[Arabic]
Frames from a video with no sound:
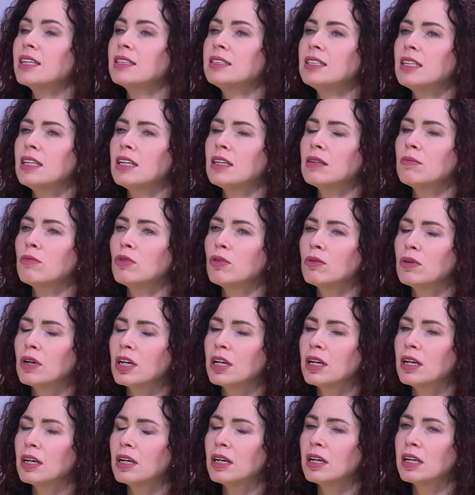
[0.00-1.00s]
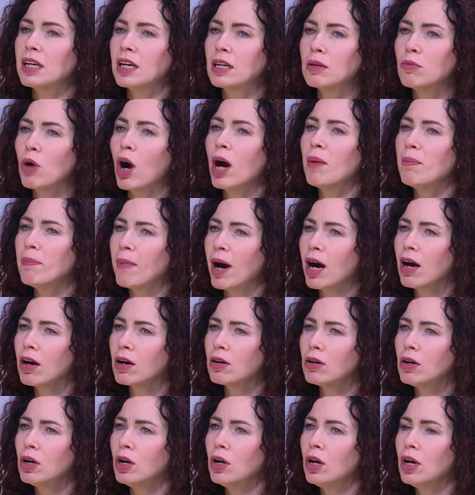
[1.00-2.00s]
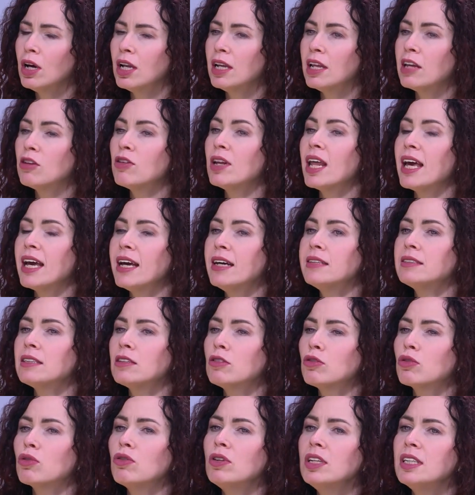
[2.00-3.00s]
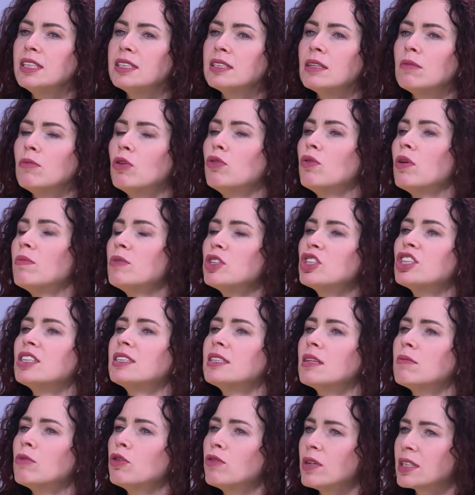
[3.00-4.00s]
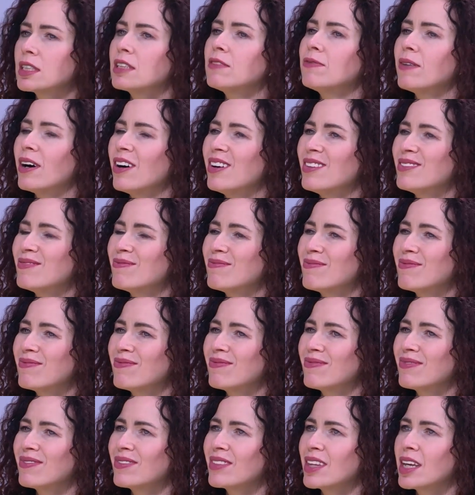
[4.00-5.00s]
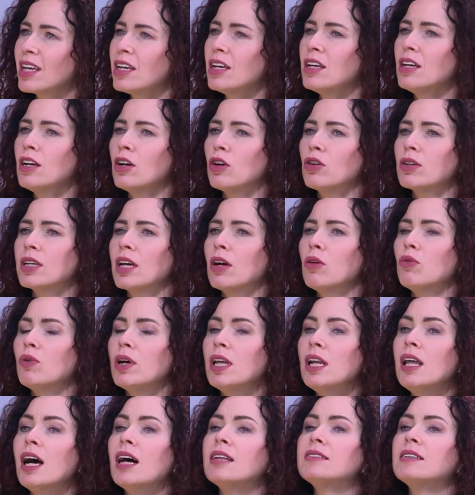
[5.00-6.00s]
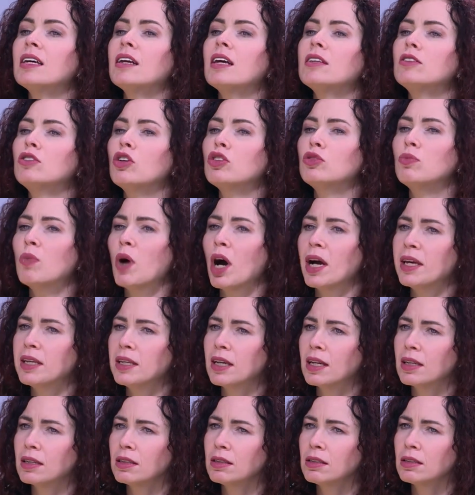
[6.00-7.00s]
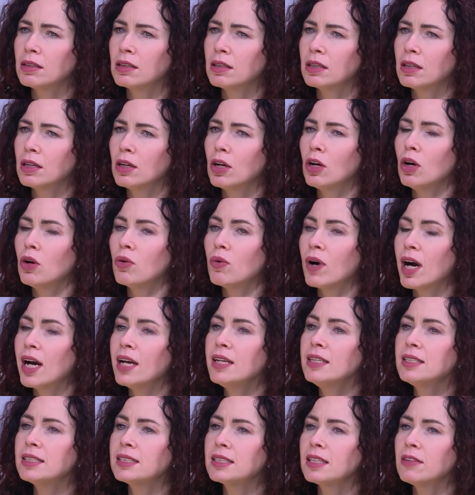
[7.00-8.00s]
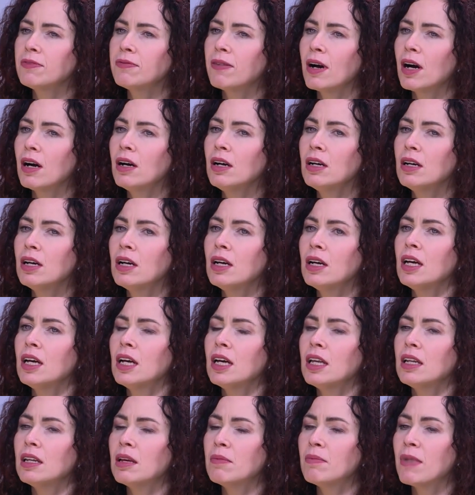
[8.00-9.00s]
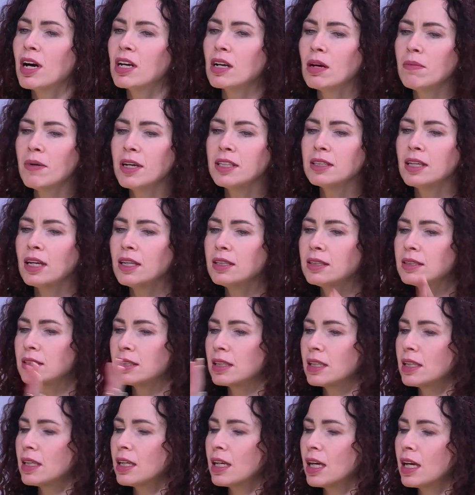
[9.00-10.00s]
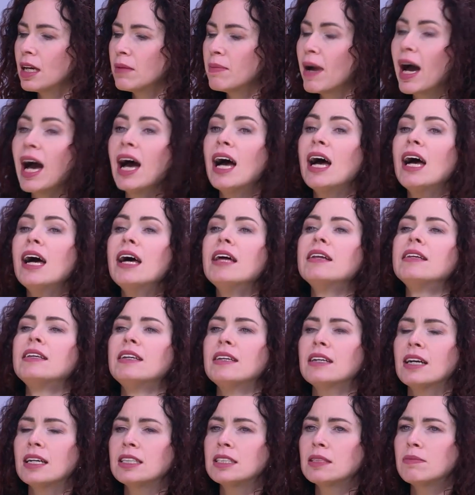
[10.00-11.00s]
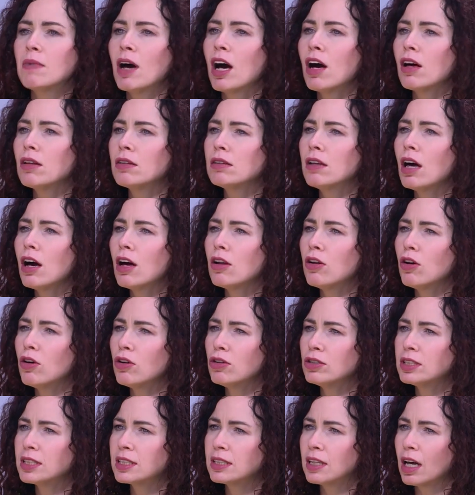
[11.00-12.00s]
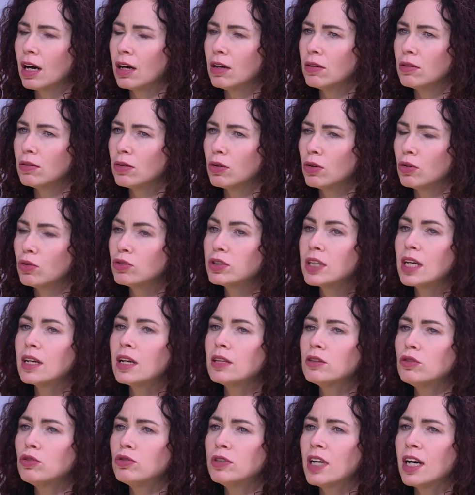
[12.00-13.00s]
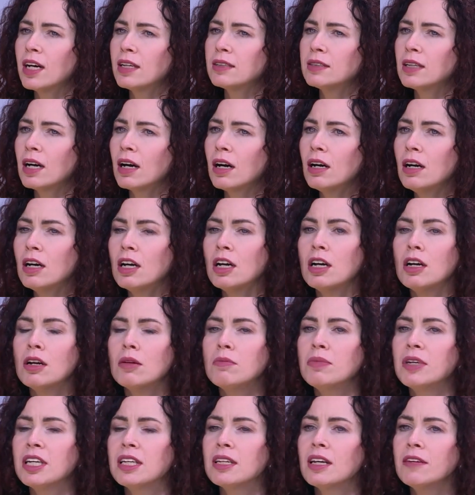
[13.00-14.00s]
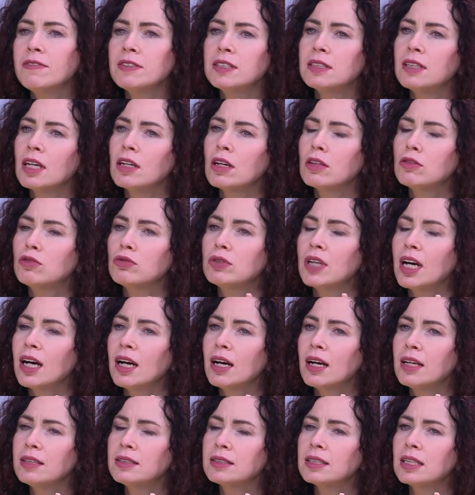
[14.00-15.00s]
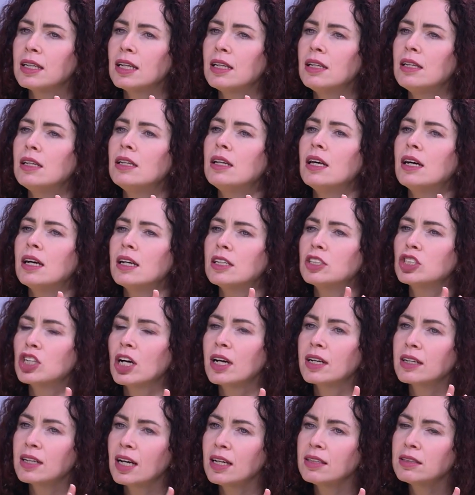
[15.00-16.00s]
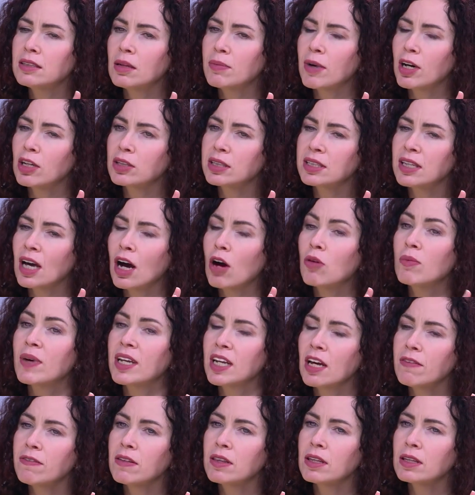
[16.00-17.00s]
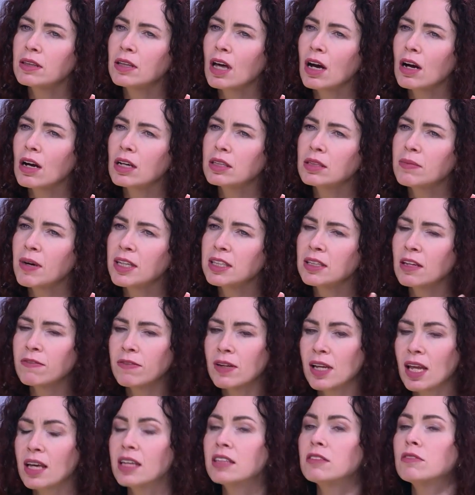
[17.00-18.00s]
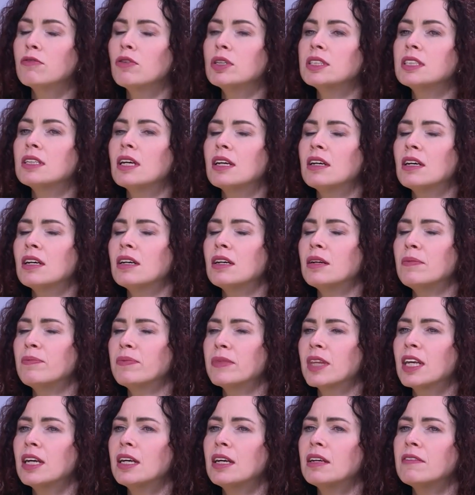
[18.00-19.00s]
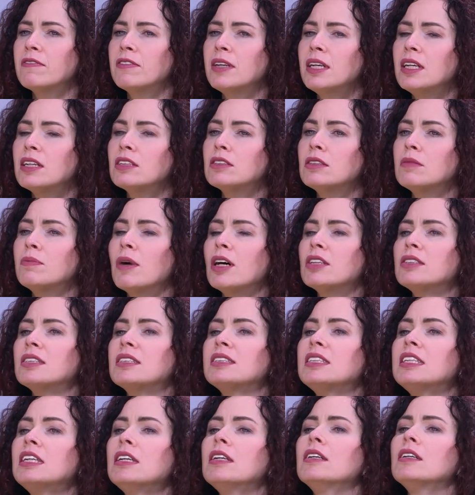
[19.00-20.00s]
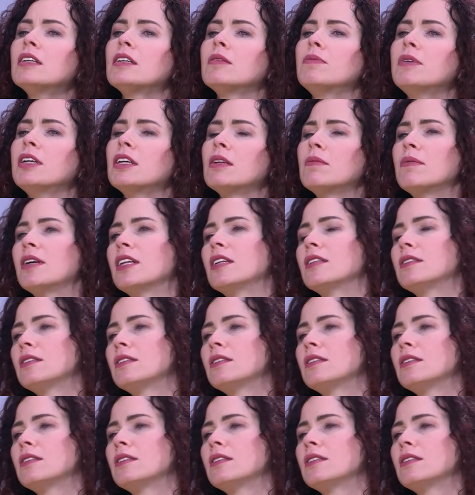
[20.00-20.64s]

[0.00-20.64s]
كثير آه، يعني معمق لانه لقيت انه كل اسم هو مش اسم هو صفه نعم اوكي والها تردد معين وهي الصفه لما ربطت معاني اسماء الله الحسنى وتردداتها بنفس ترددات الشاكرات تبعتنا او منافذ الطاقه تبعتنا فلقيت وص... في ارتباط كثير نعم. كبير حلو